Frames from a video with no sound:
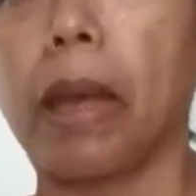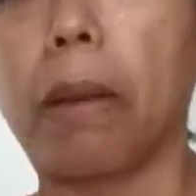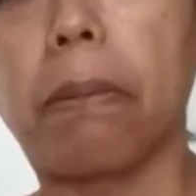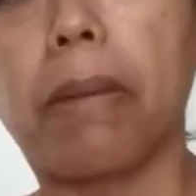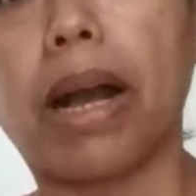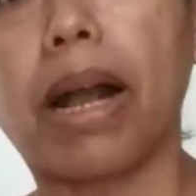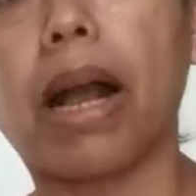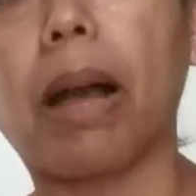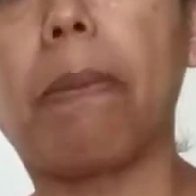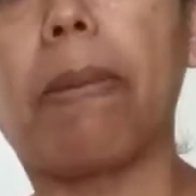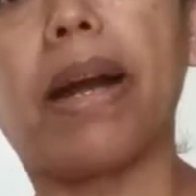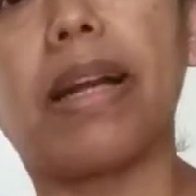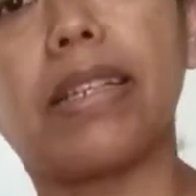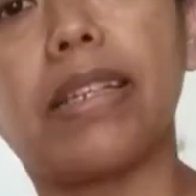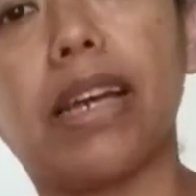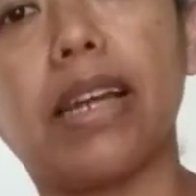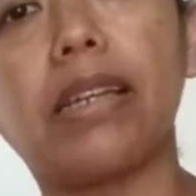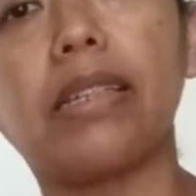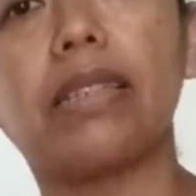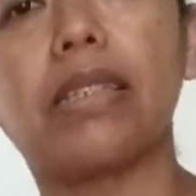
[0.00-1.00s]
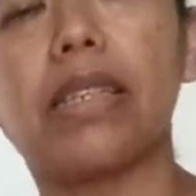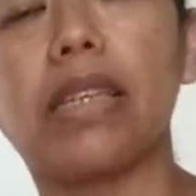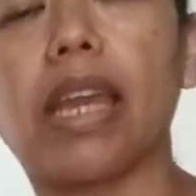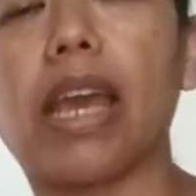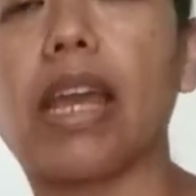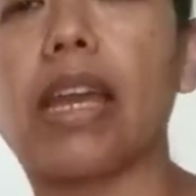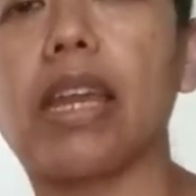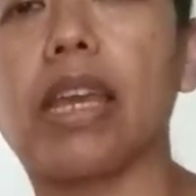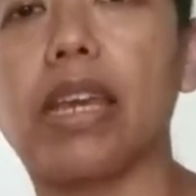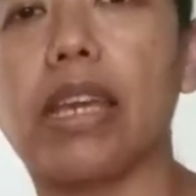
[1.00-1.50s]
maka badan si
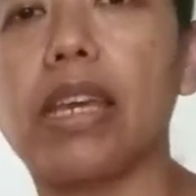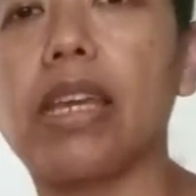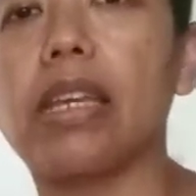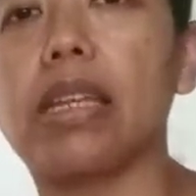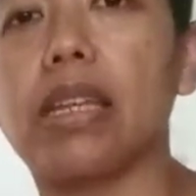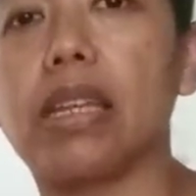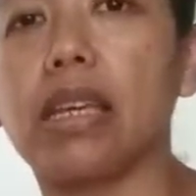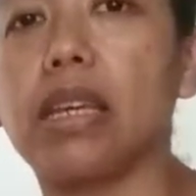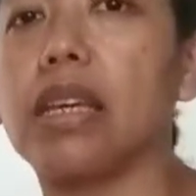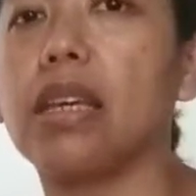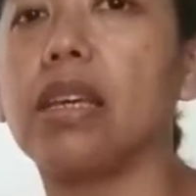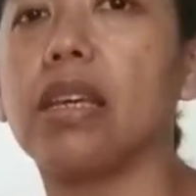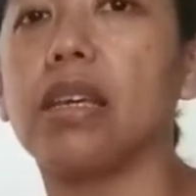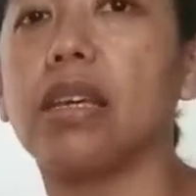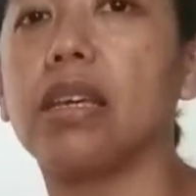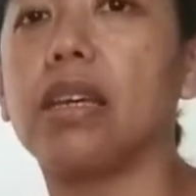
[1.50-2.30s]
nenek ini